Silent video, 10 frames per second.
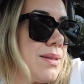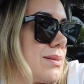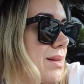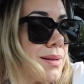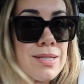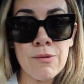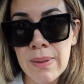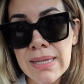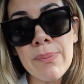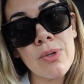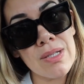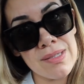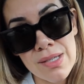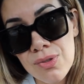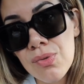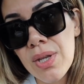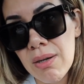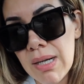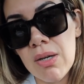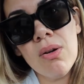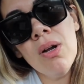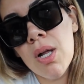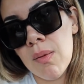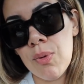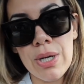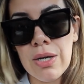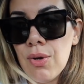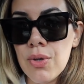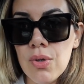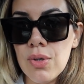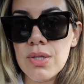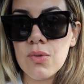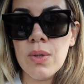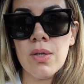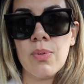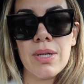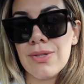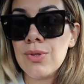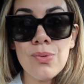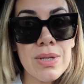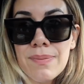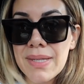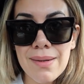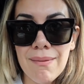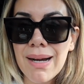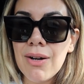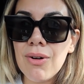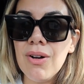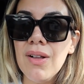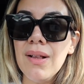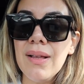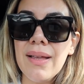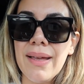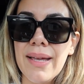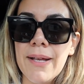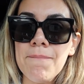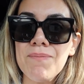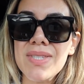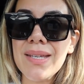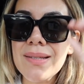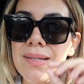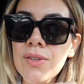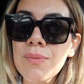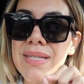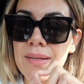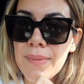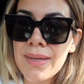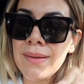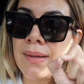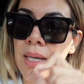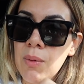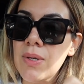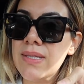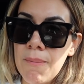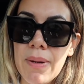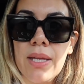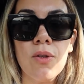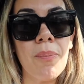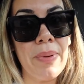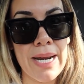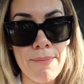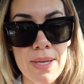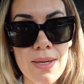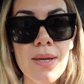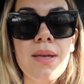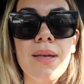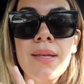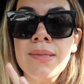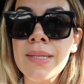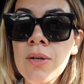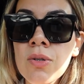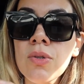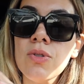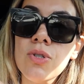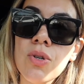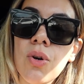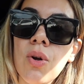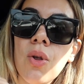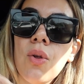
y se respeta porque si es un trabajo, por algo yo lo descuido, porque esto no es mi trabajo. Eh, sigue siendo mi semillita que voy sembrando para mí y sigo yo